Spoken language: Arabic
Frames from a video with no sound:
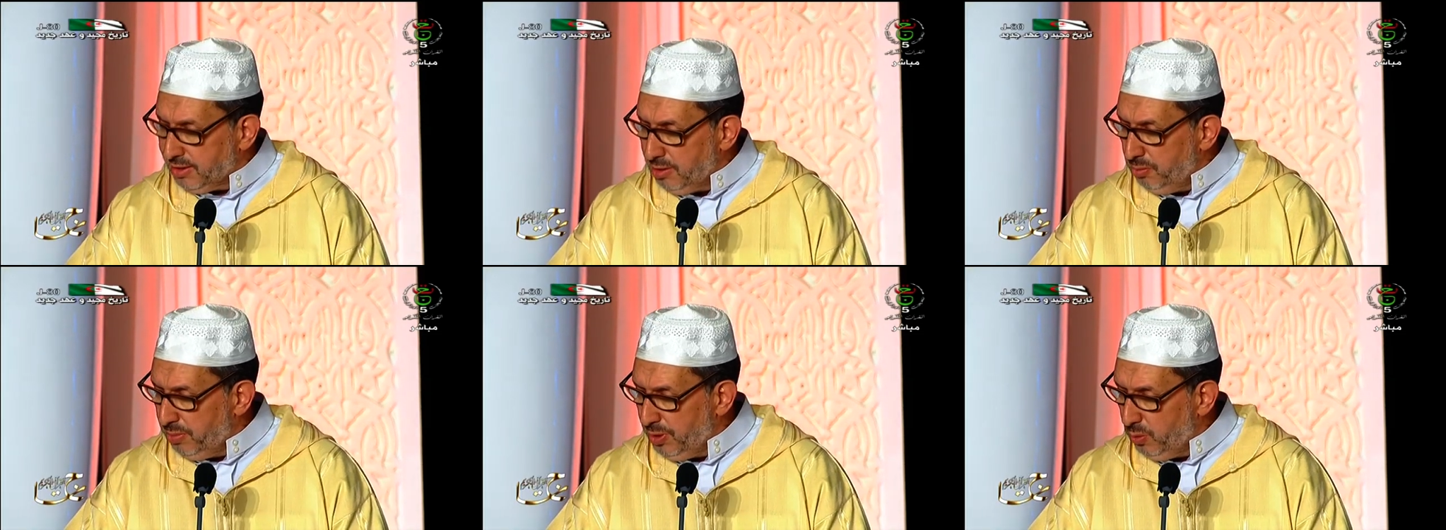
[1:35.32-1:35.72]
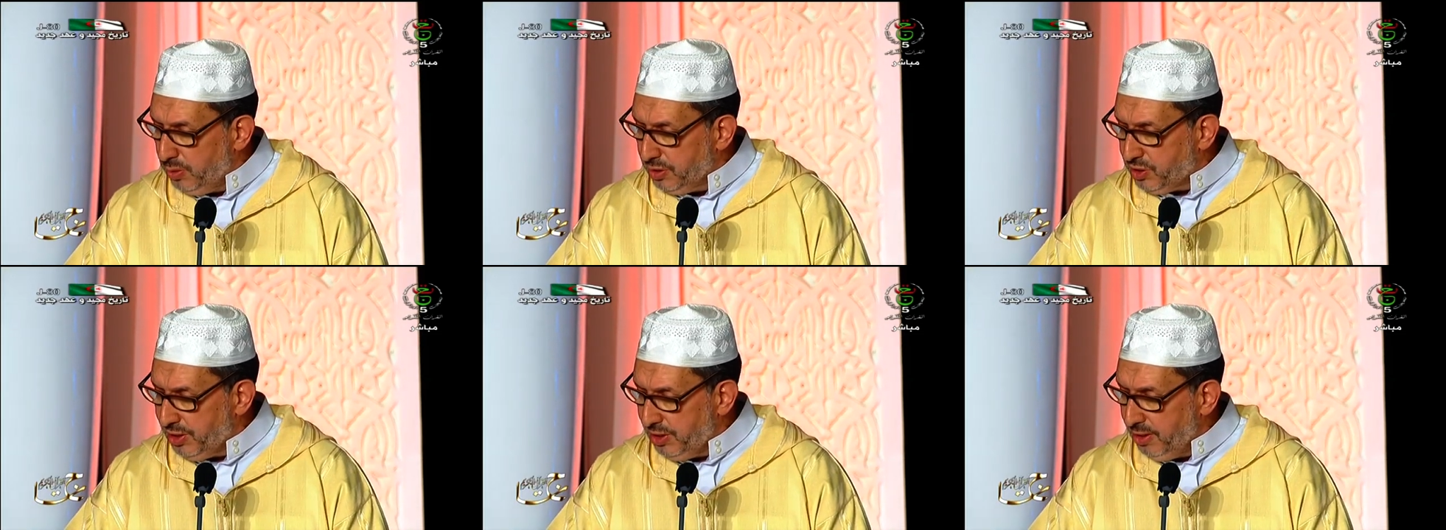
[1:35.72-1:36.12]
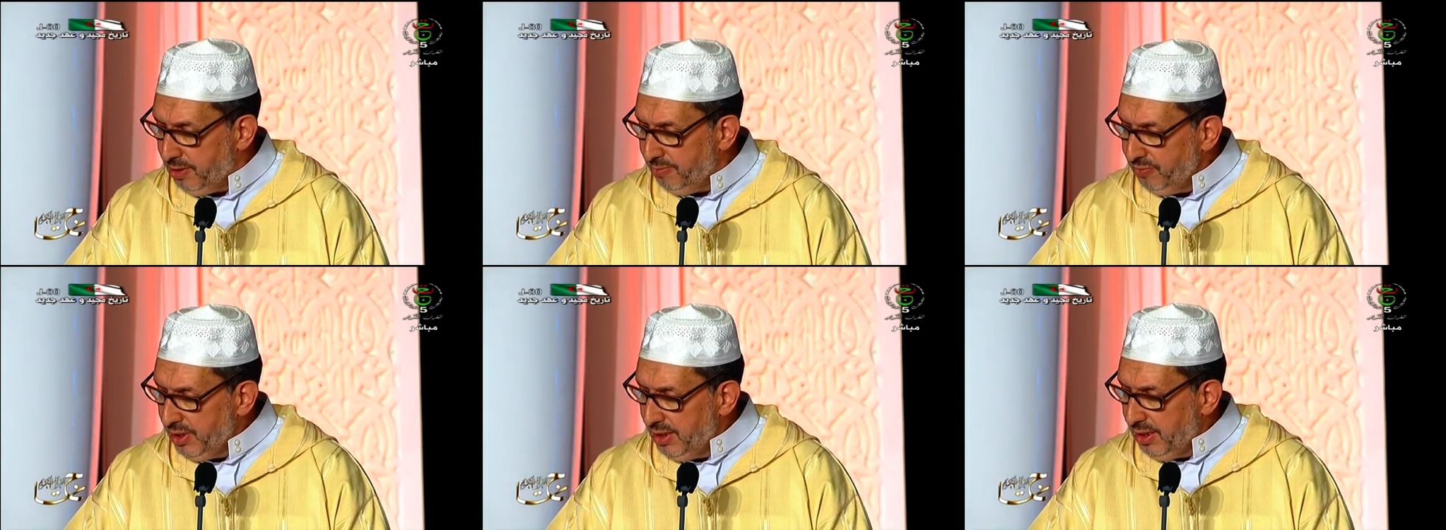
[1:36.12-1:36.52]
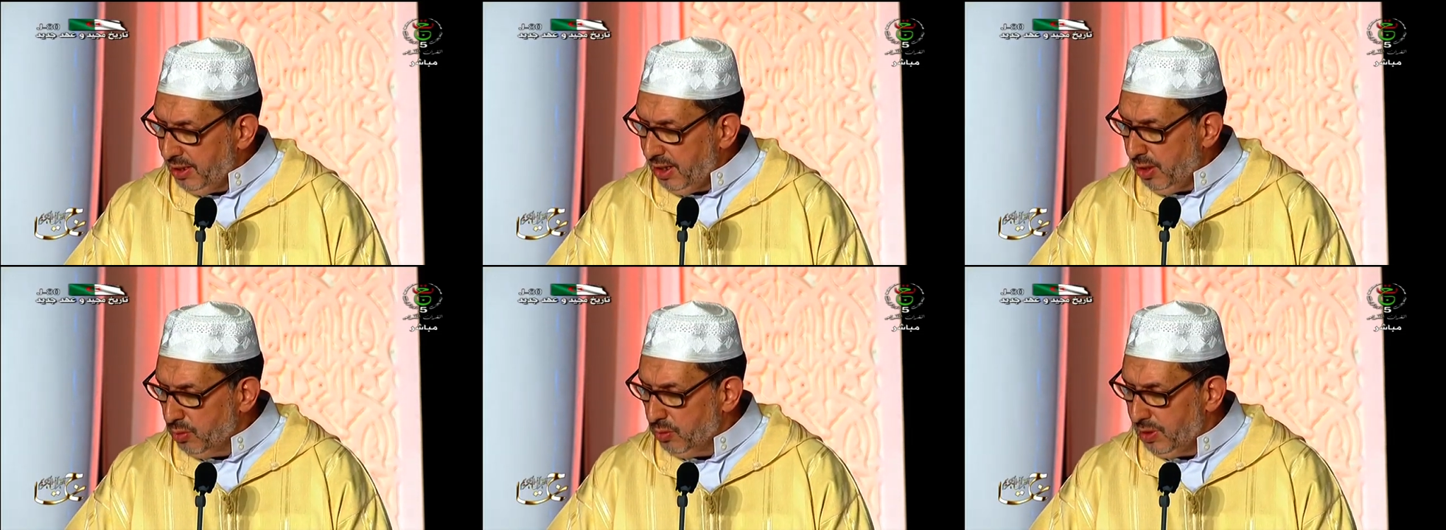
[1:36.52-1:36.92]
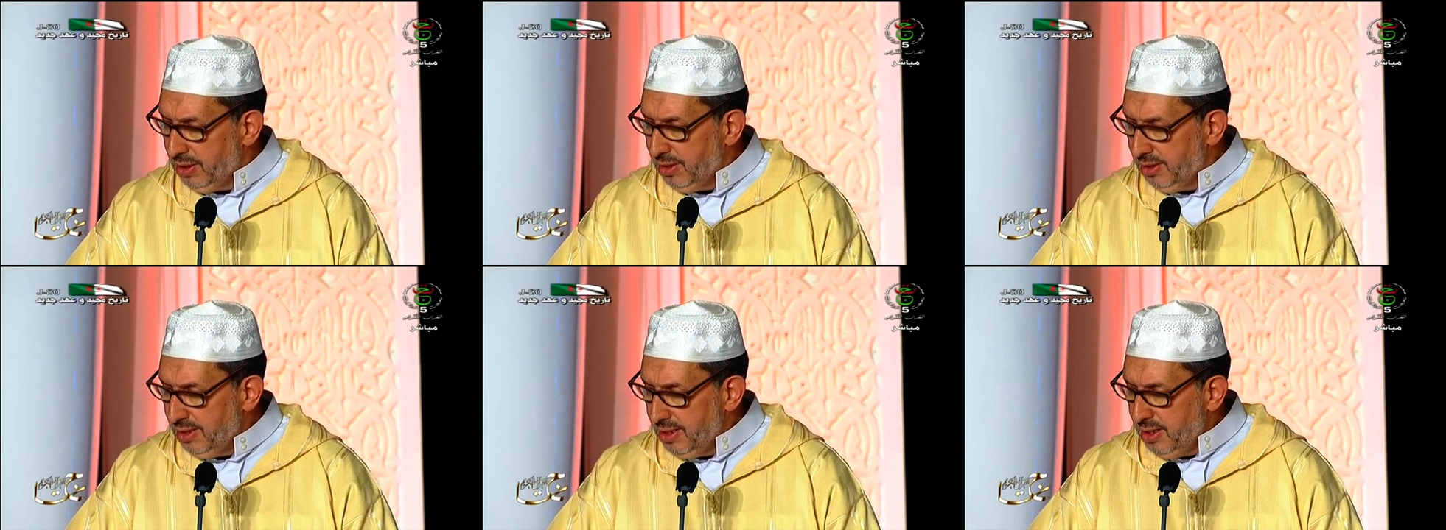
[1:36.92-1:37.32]
بالوجه الأول
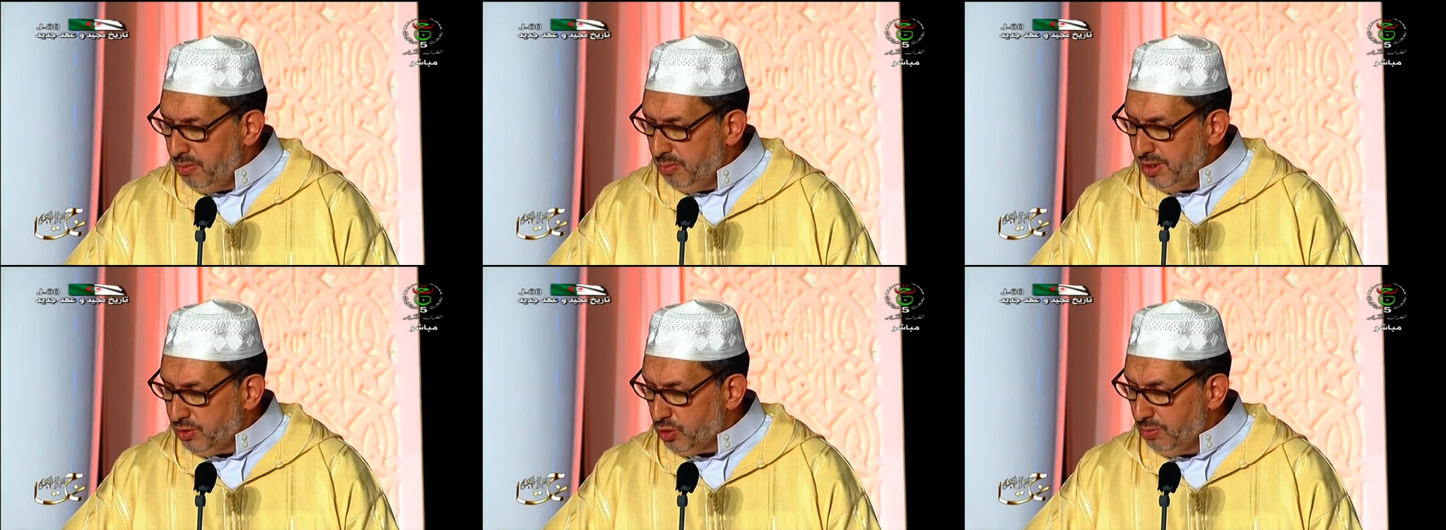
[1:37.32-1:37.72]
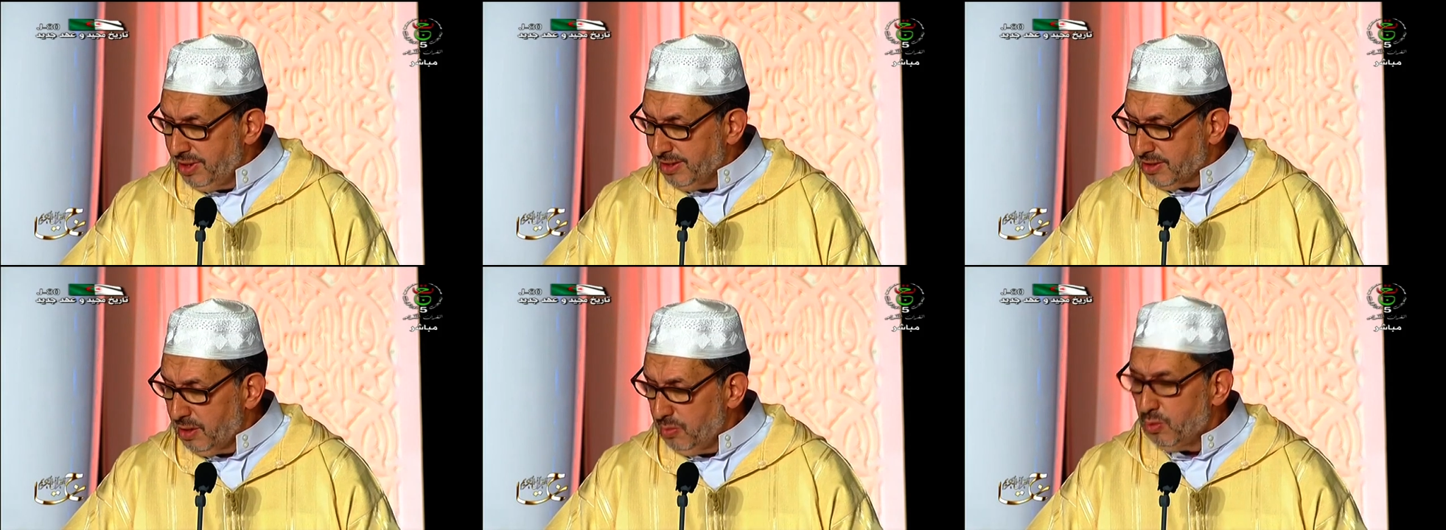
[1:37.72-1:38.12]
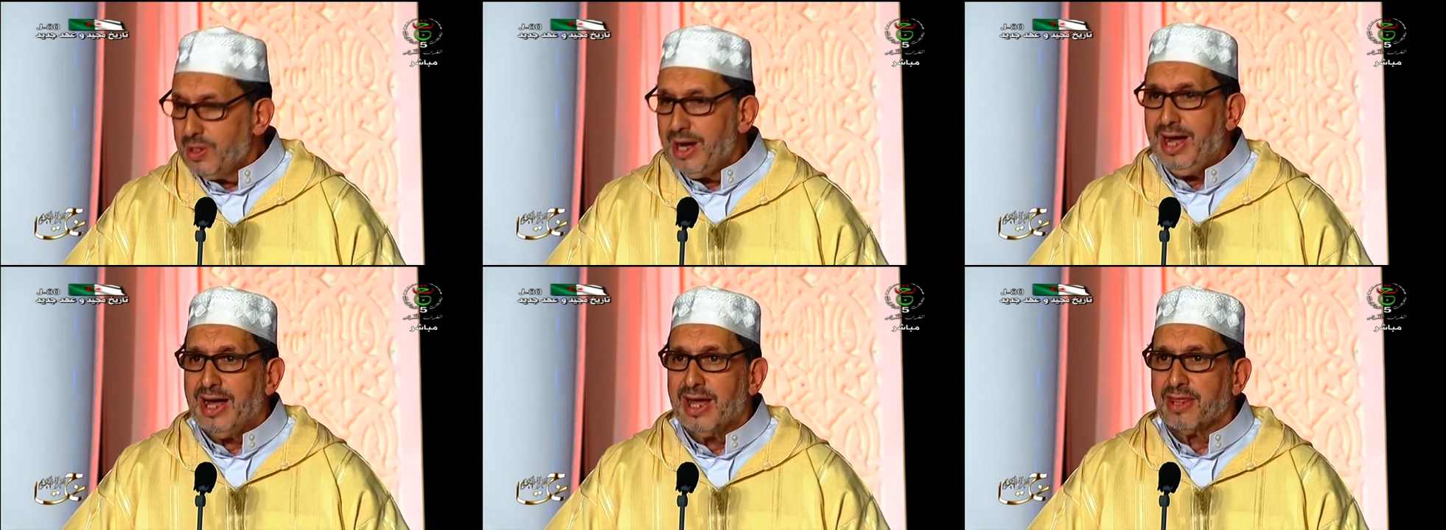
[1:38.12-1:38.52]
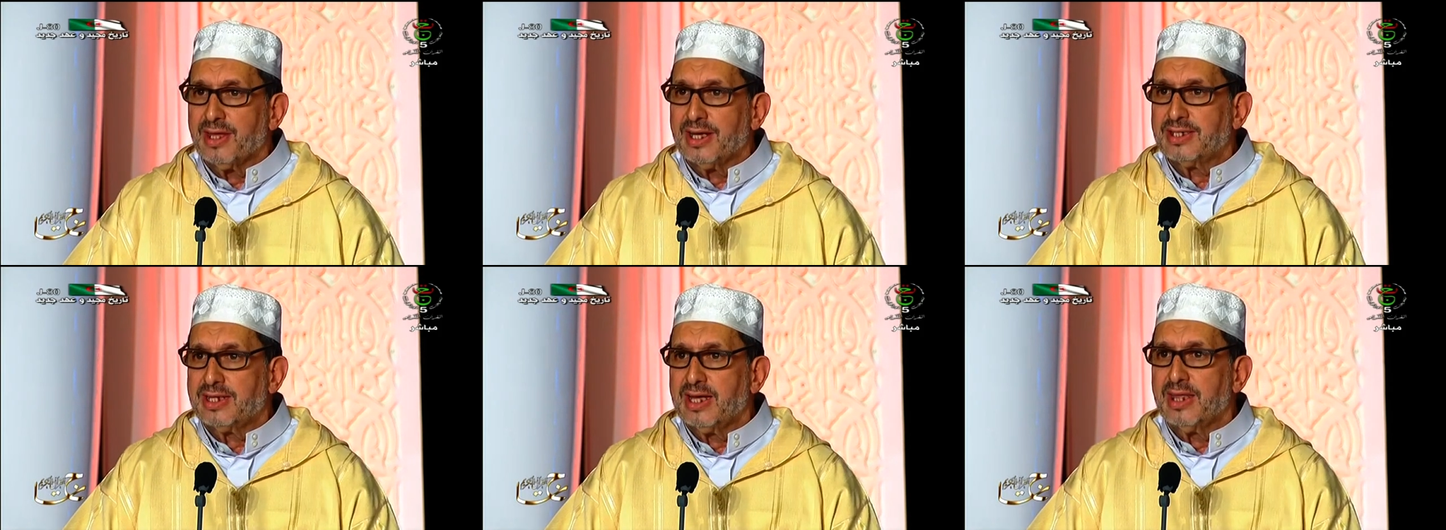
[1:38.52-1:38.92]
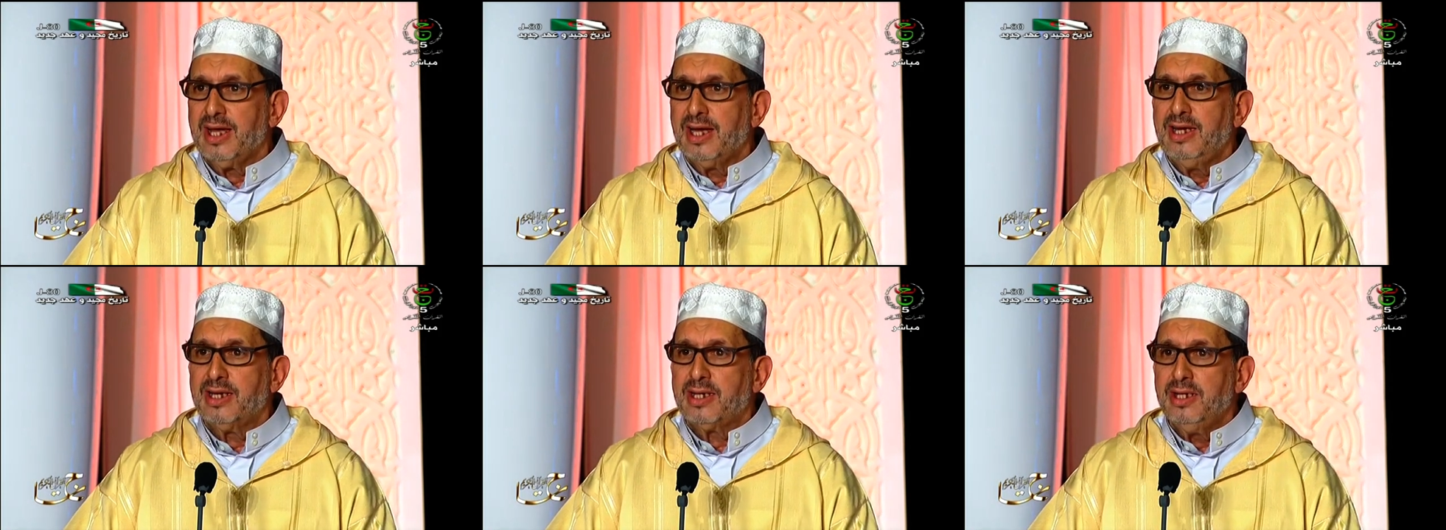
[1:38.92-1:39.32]
من جملة الملاحظات
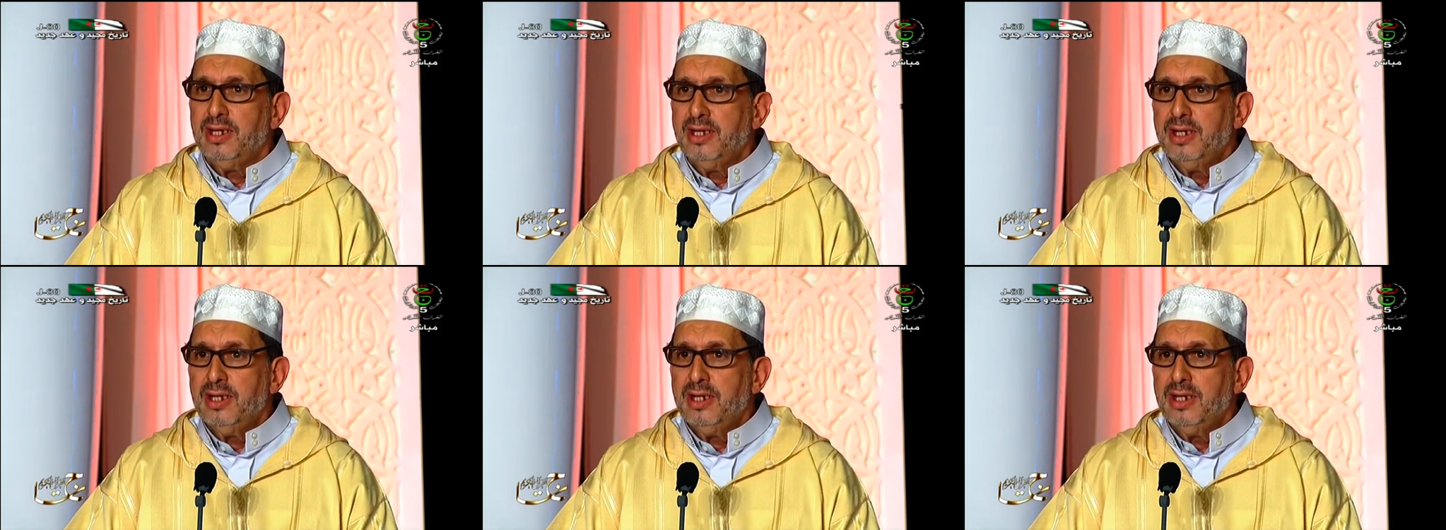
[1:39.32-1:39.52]
كذلك